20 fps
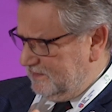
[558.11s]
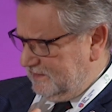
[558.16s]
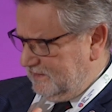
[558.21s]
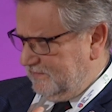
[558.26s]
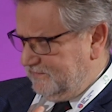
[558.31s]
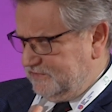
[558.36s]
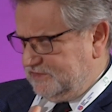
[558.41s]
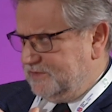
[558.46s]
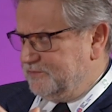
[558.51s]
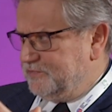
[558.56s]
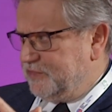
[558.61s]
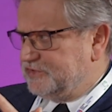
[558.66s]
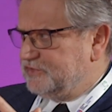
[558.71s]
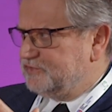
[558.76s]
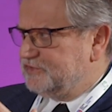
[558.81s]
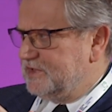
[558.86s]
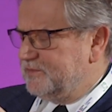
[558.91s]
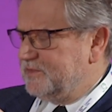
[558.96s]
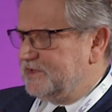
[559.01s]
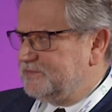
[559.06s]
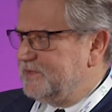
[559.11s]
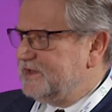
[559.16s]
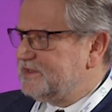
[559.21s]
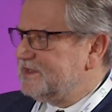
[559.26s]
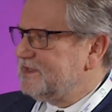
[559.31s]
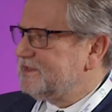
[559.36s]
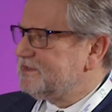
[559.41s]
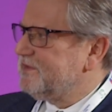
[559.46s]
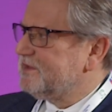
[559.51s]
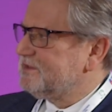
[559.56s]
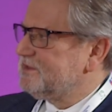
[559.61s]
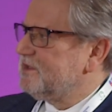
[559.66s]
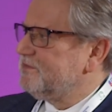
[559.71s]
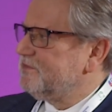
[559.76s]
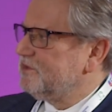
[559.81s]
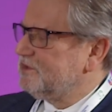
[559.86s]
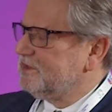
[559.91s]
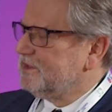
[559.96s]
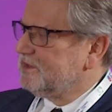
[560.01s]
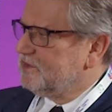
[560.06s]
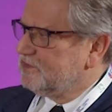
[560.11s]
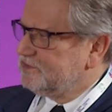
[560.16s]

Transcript: w tym poczucie bezpieczeństwa zdrowotnego.